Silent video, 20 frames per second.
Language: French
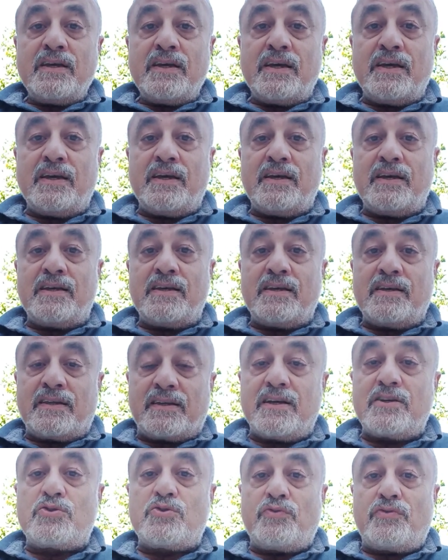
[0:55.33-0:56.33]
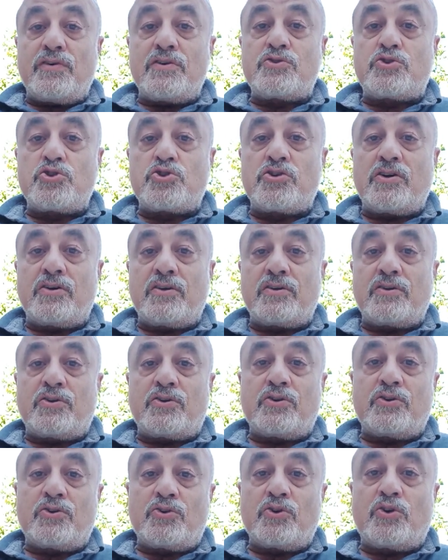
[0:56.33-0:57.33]
Et très souvent, ce genre
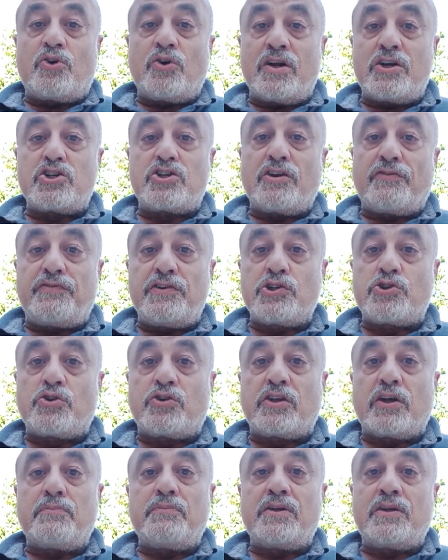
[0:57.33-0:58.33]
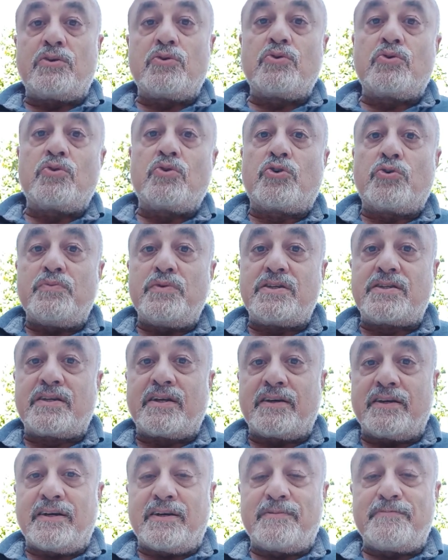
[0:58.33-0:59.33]
de, de collage d'affiches se terminait donc au
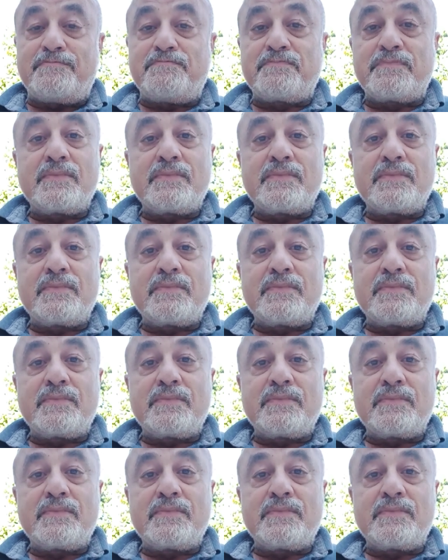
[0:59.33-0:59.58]
commissariat.